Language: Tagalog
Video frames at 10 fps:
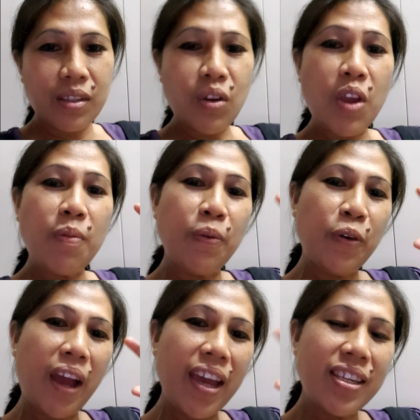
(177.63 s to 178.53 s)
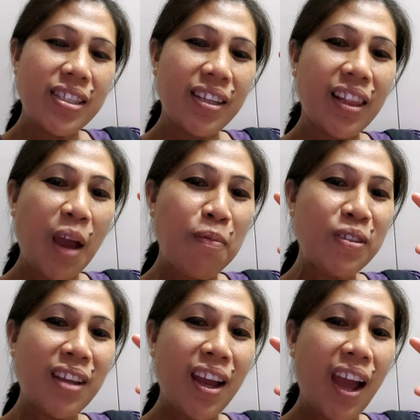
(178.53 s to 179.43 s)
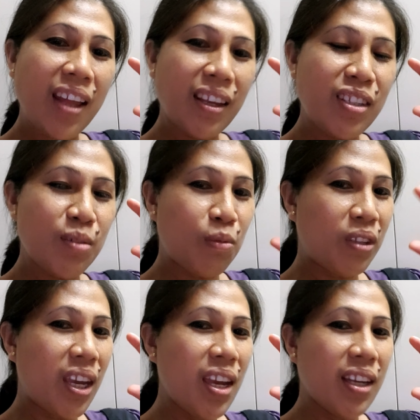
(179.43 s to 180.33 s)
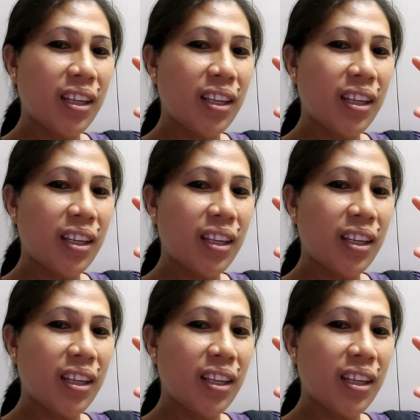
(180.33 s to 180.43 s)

So, ayun po guys. Natapos na ang ating smoothie.